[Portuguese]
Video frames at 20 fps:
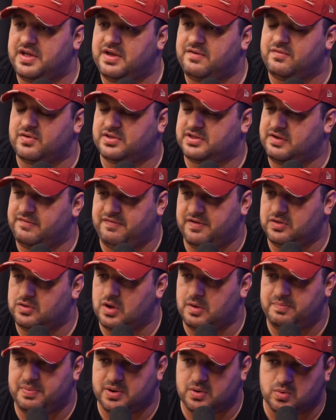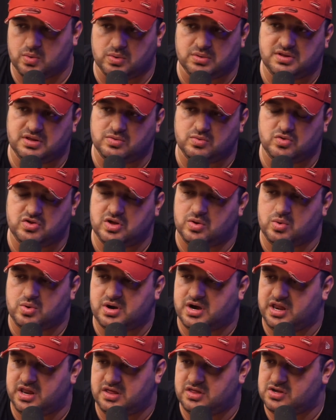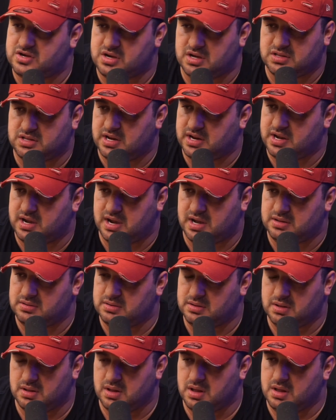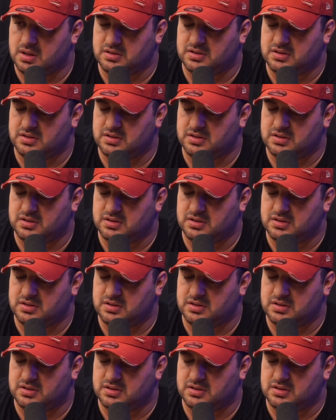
você fez uma pergunta e não gerou crítica, tá ligado? É, eu deixei